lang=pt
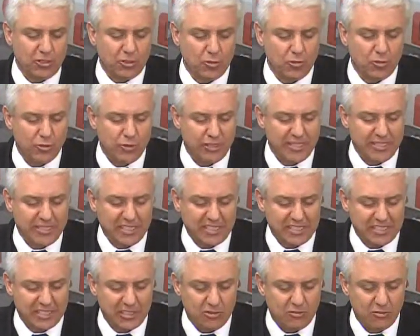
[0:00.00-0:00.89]
como
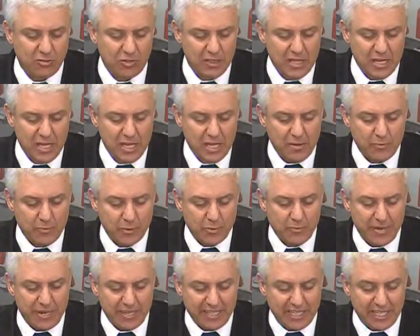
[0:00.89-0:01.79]
orientação para
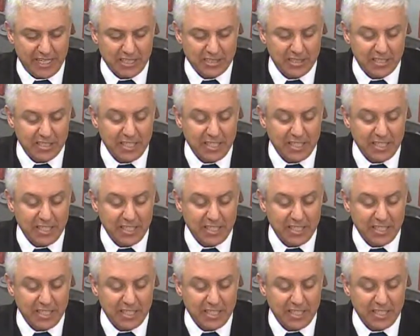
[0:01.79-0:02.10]
o mercado.